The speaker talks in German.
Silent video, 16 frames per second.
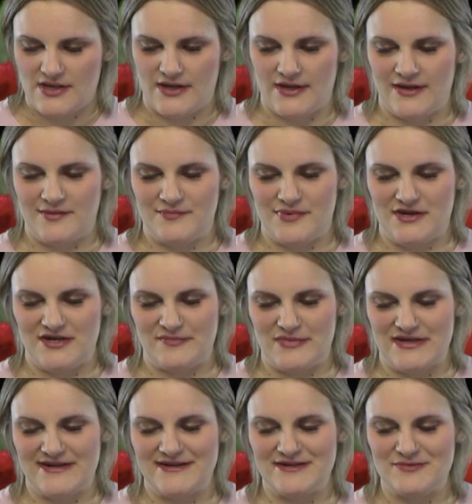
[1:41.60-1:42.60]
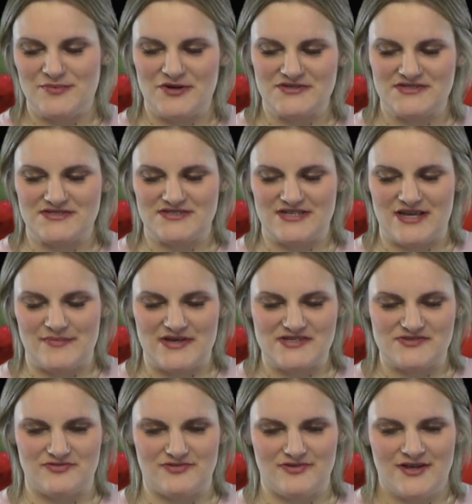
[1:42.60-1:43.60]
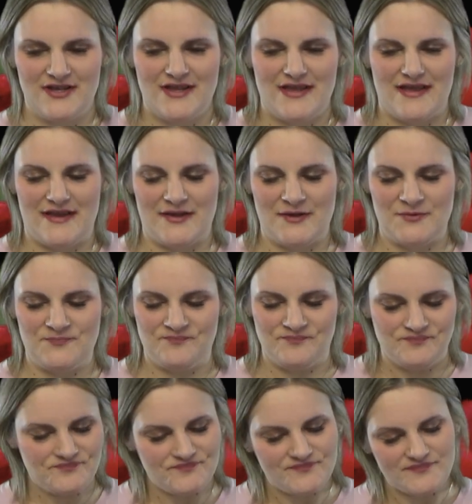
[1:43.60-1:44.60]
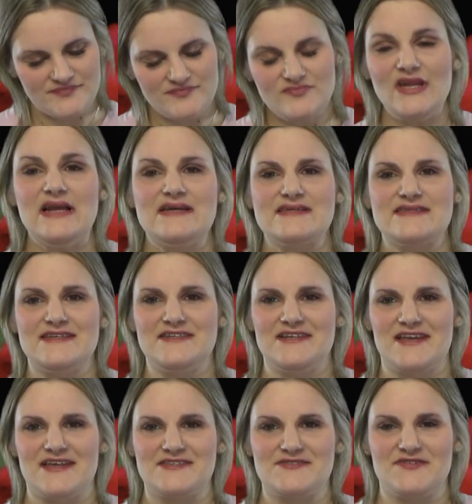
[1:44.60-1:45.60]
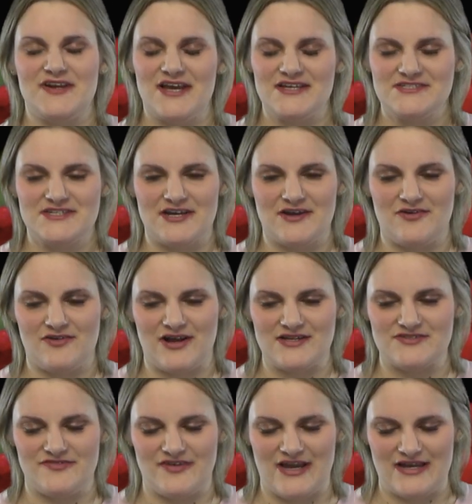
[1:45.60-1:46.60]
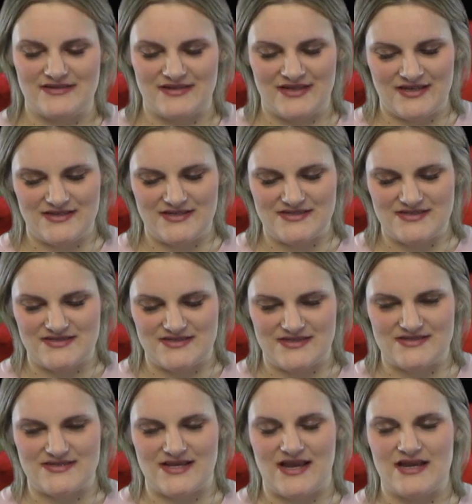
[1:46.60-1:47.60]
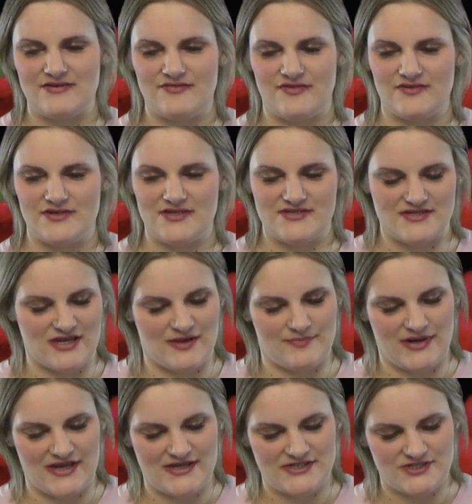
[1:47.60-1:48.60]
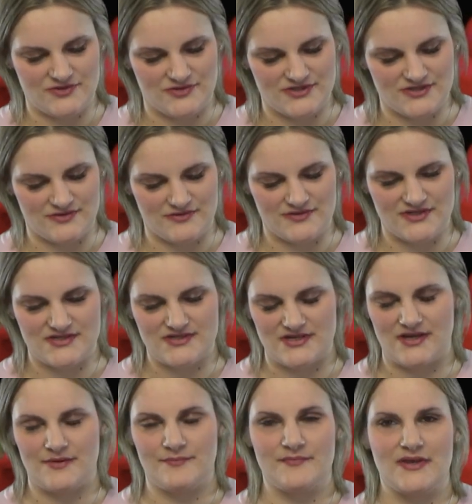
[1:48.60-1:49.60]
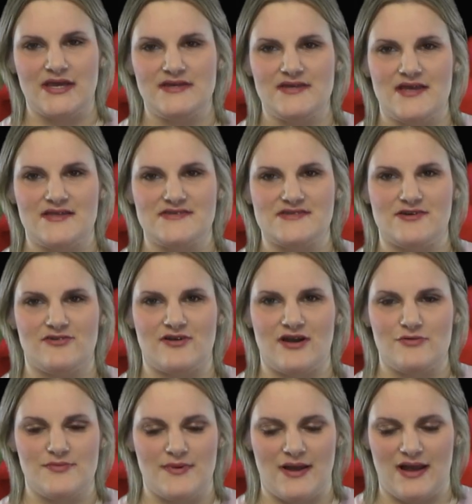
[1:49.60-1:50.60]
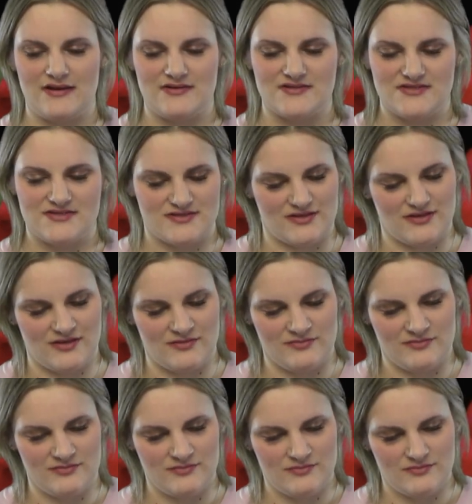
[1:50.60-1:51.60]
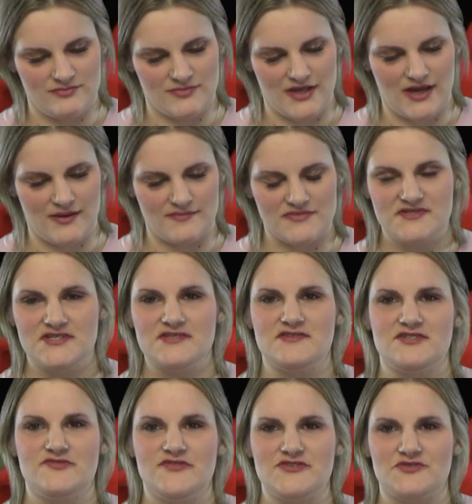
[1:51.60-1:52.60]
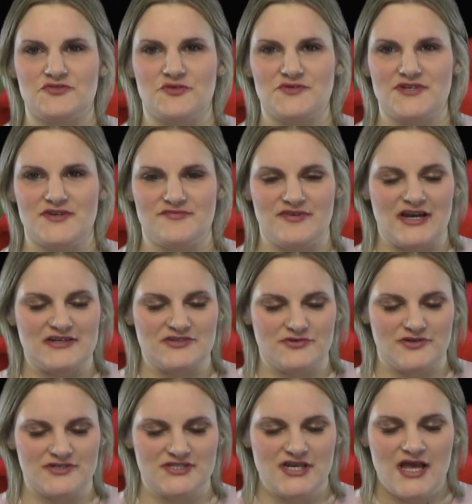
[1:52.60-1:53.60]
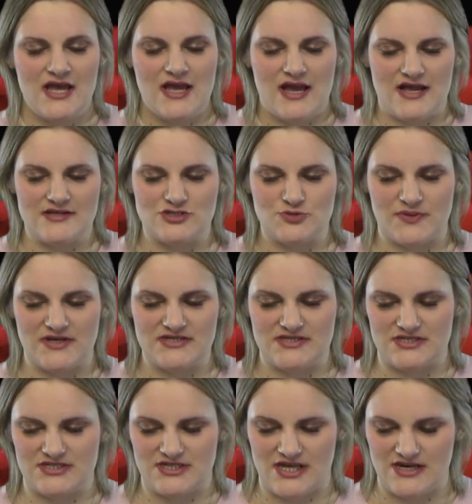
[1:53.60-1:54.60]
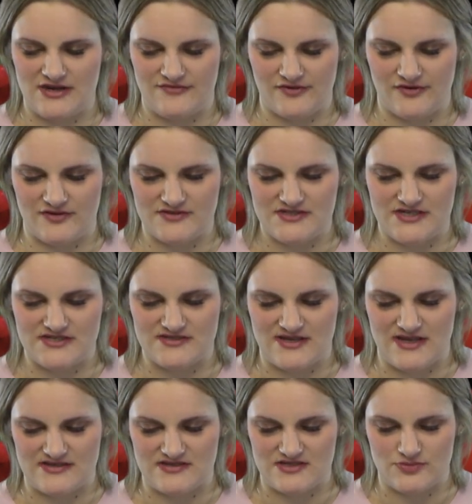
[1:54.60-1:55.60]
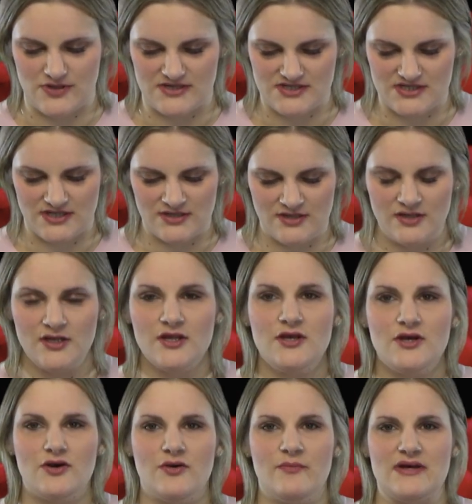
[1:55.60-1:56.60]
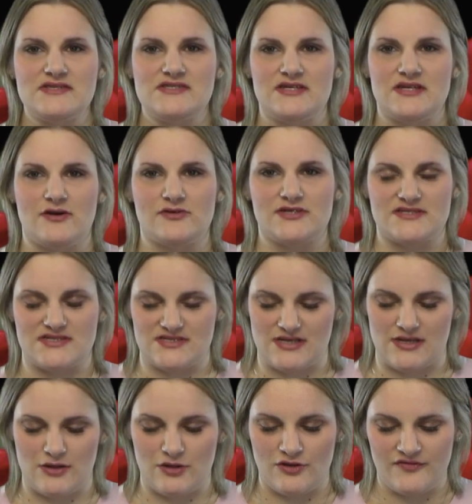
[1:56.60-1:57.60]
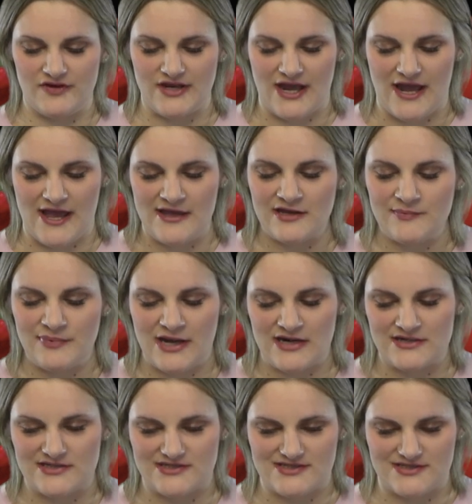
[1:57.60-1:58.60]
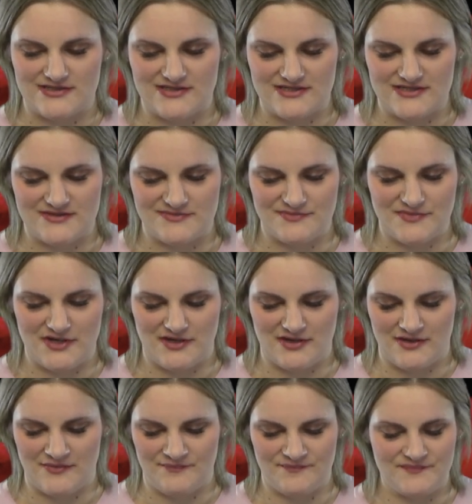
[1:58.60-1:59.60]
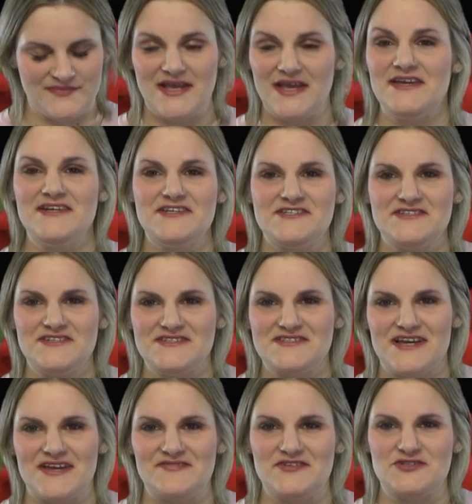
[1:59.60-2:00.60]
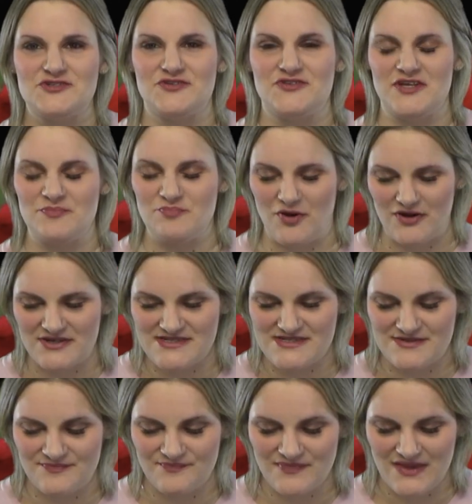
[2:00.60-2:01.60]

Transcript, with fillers: Ähm, bei der My Little Box ist ja immer so, ähm, seht ihr jetzt vielleicht auch, also wir hatten hier dieses Design von dieser Blechdose und es ähm, geht hier jetzt auch über alles, ähm, ja, zieht sich wie so ein roter Faden durch. Also sprich, ich gehe davon aus, hier ist ein Accessoire drin und man sieht auch, dass es auch wieder eingepackt ist in diesem ähm, ähnlichen Design wie schon die Box.